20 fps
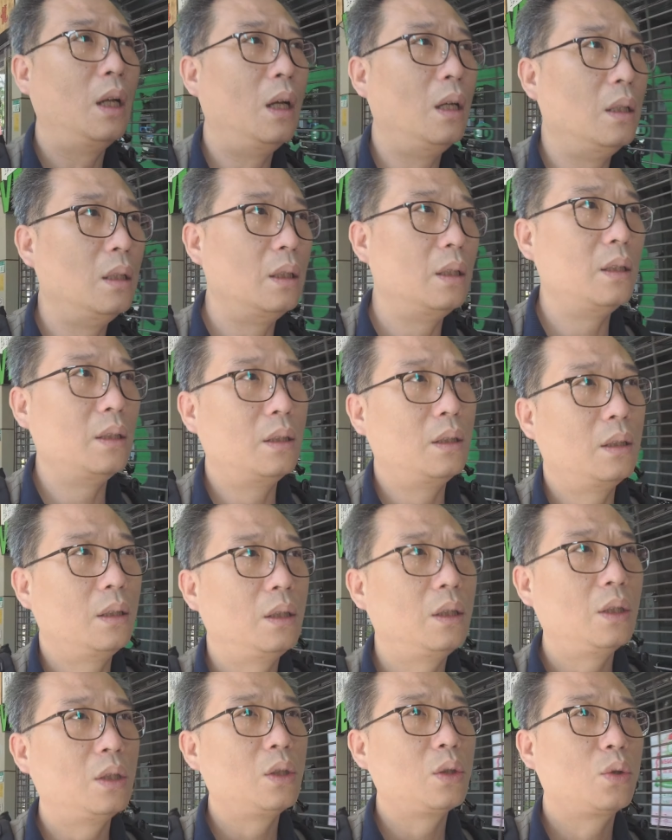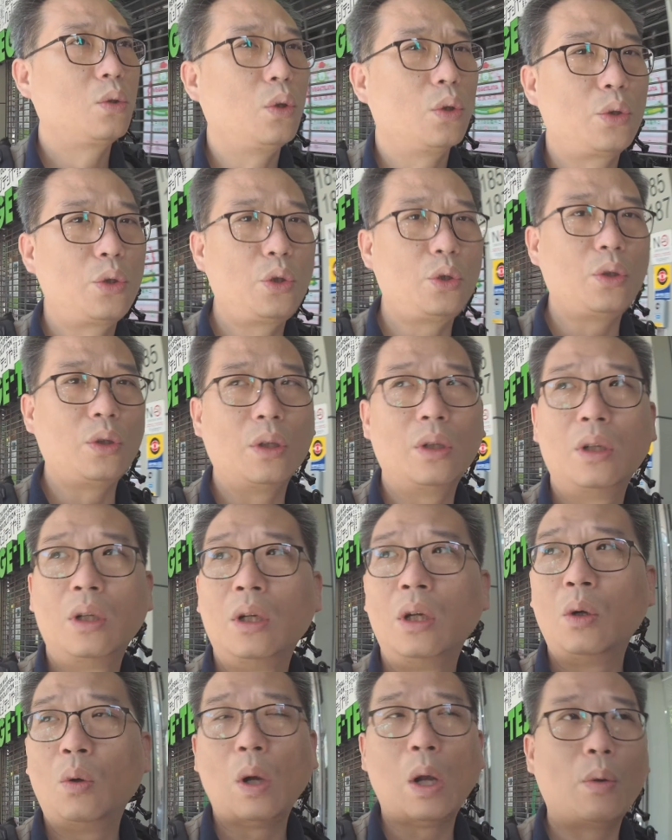呃过去
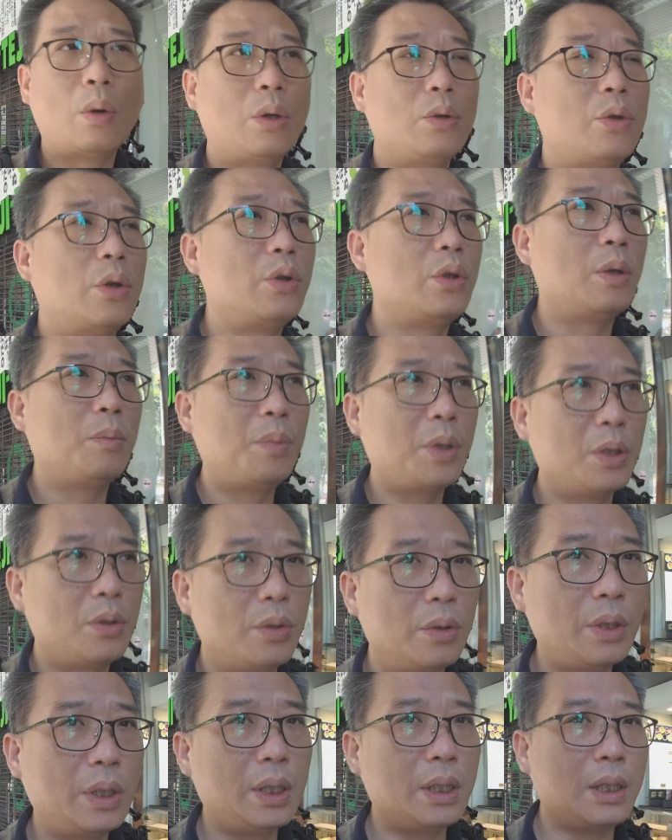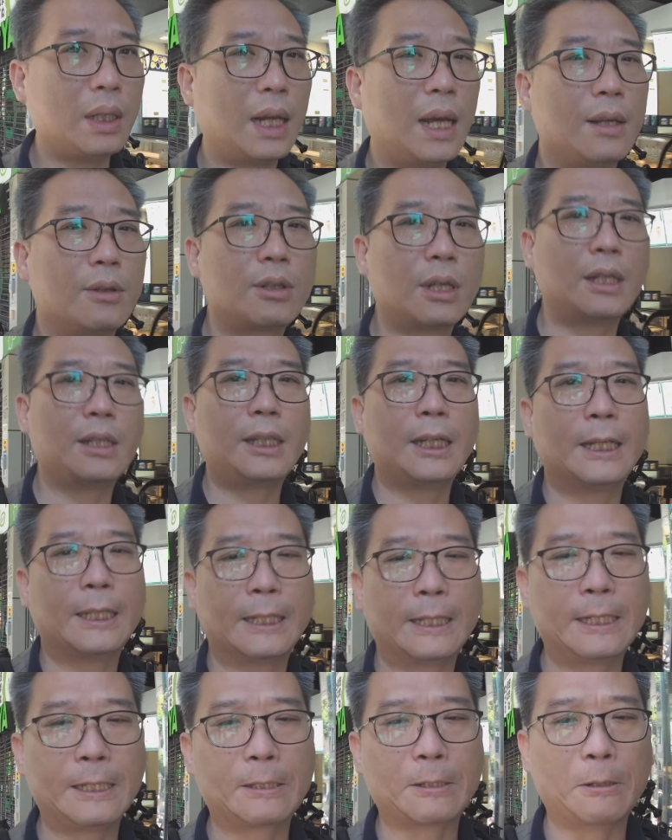完完全全必须依赖专业
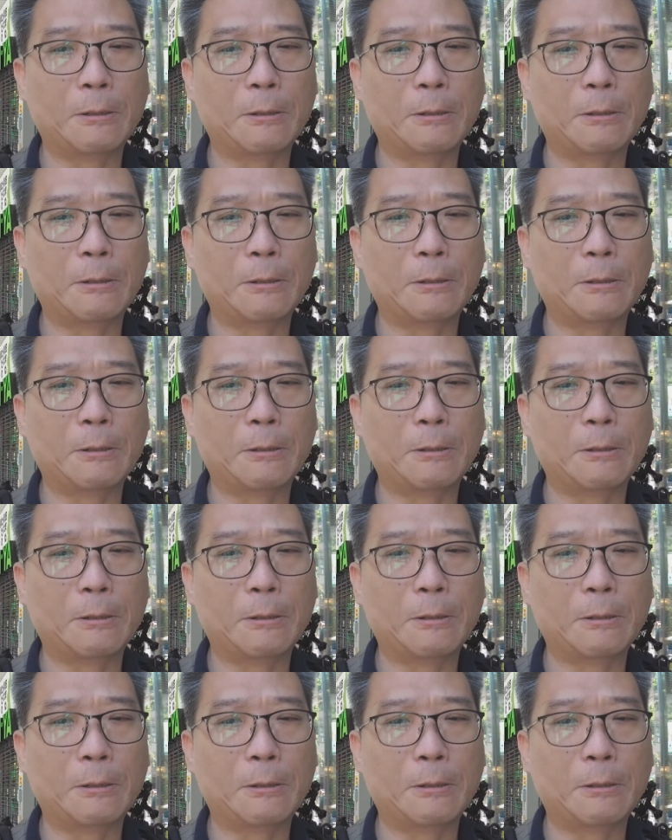的一